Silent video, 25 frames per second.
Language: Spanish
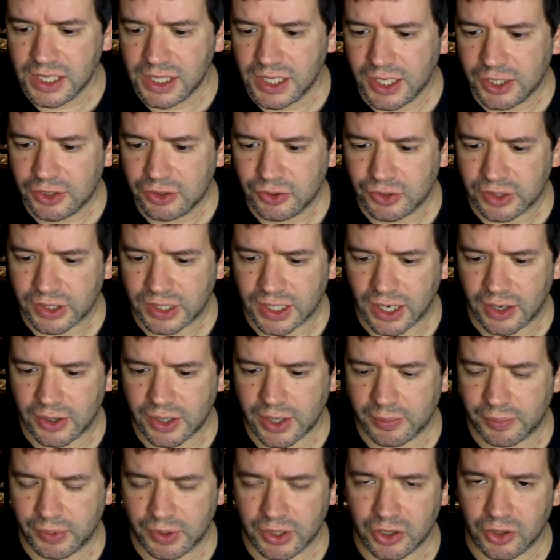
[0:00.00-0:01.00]
Esto de que
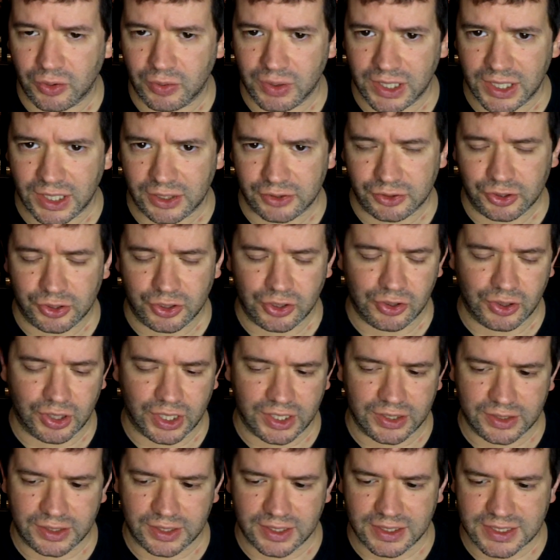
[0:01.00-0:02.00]
ahora ponen obligatorio lo
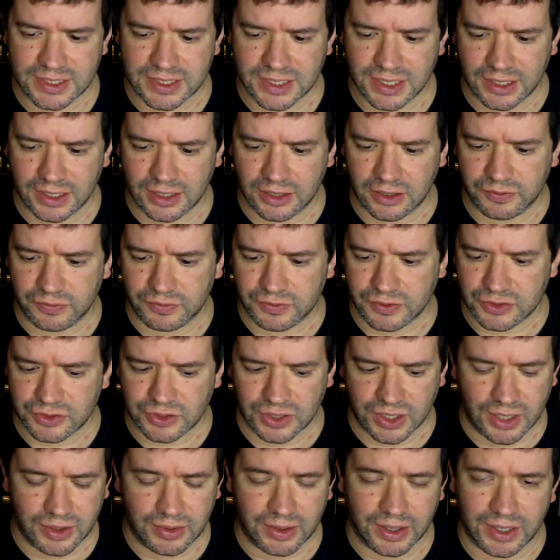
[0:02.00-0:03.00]
que antes decían que no
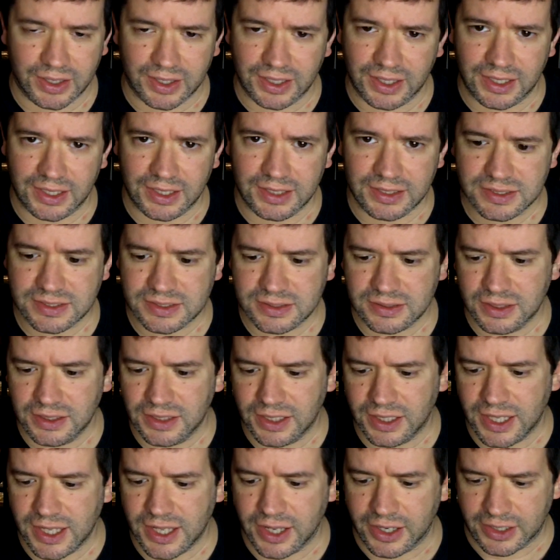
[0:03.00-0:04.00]
funcionaba es
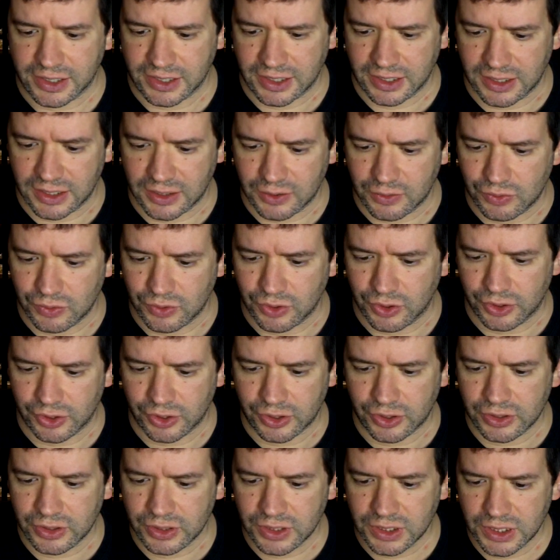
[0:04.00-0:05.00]
es ridículo,
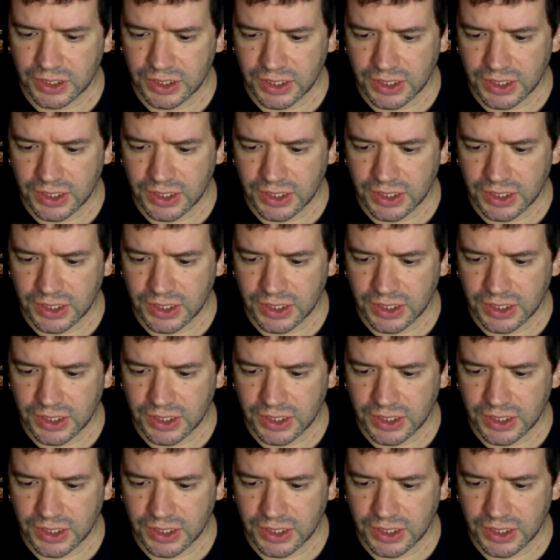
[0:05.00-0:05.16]
¿no?